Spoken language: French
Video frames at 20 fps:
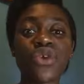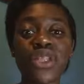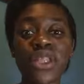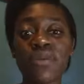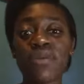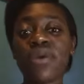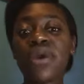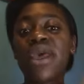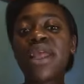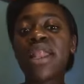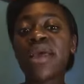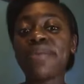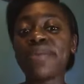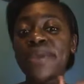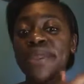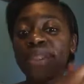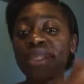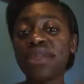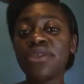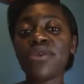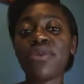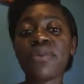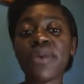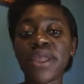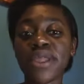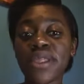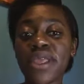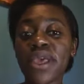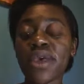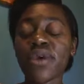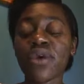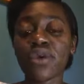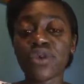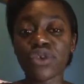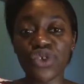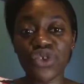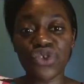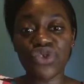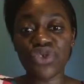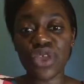aimerait la mener de manière
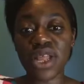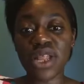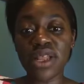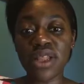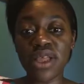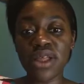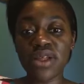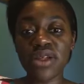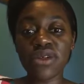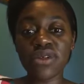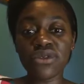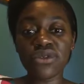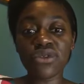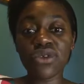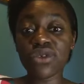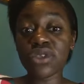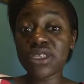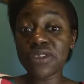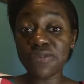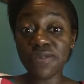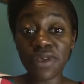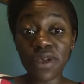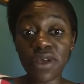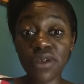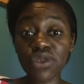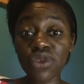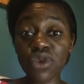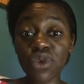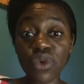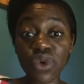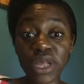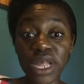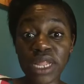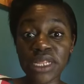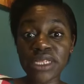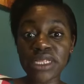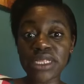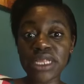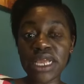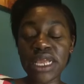continuelle dans différentes
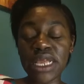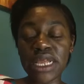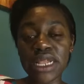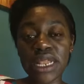localités.